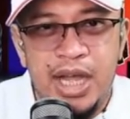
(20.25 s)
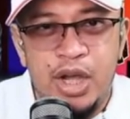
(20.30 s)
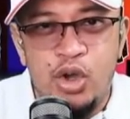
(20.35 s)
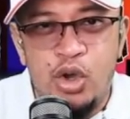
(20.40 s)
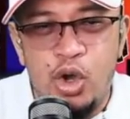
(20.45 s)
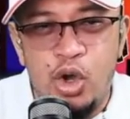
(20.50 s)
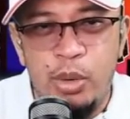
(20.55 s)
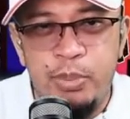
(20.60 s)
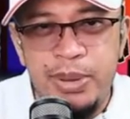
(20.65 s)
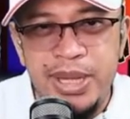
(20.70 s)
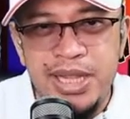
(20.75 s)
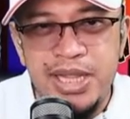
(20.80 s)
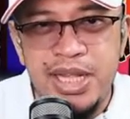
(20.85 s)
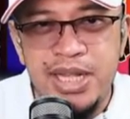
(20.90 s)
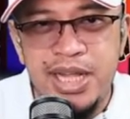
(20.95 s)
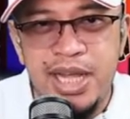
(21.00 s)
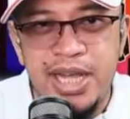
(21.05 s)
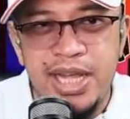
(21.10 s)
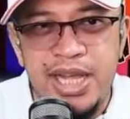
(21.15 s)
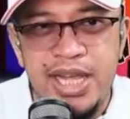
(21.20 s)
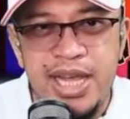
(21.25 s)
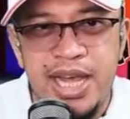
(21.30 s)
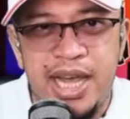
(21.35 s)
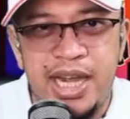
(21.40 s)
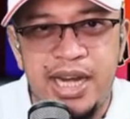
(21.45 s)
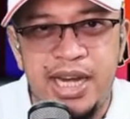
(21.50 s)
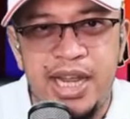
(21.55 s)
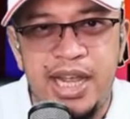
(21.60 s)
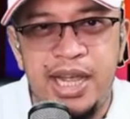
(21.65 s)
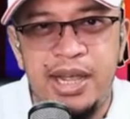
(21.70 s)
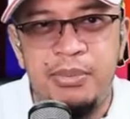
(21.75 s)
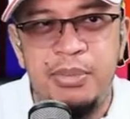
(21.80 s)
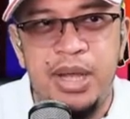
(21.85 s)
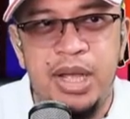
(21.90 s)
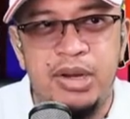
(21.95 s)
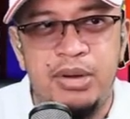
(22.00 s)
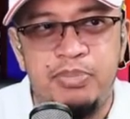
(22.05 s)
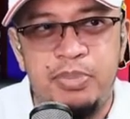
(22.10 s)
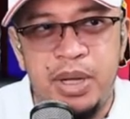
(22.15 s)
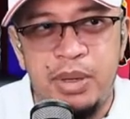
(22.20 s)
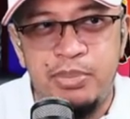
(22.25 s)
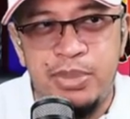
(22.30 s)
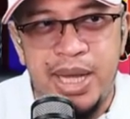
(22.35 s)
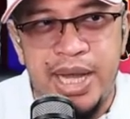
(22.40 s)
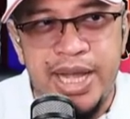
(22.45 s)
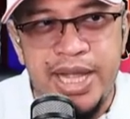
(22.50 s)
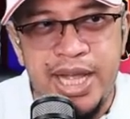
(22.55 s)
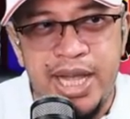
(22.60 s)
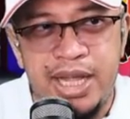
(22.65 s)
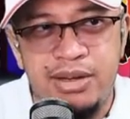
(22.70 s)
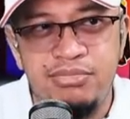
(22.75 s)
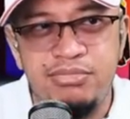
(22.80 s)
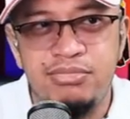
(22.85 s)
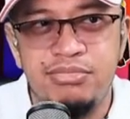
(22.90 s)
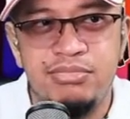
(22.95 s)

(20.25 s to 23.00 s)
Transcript: COVID na nangyayari, eh meron pang bangayan.